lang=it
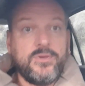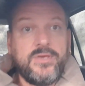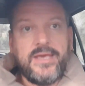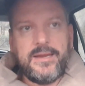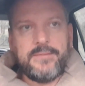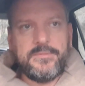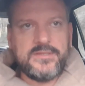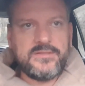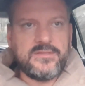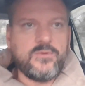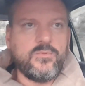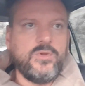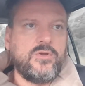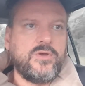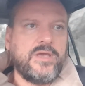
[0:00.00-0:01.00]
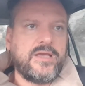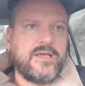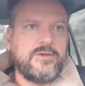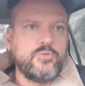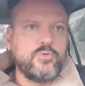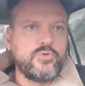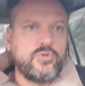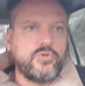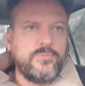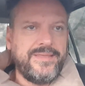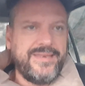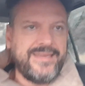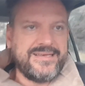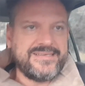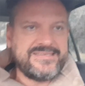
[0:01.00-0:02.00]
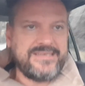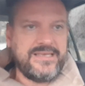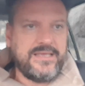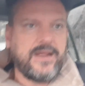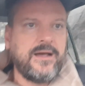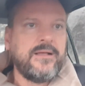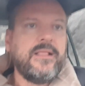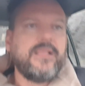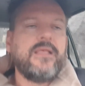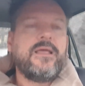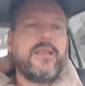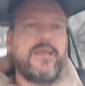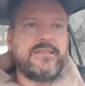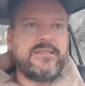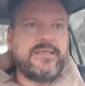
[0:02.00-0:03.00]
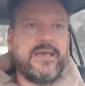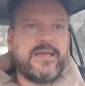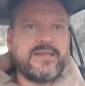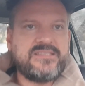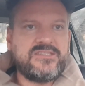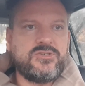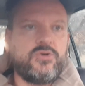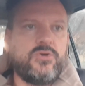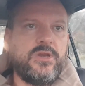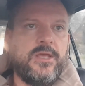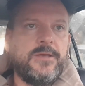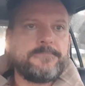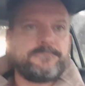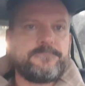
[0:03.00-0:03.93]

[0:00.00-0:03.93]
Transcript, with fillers: Chiaramente quello che è accaduto domenica sera, le dichiarazioni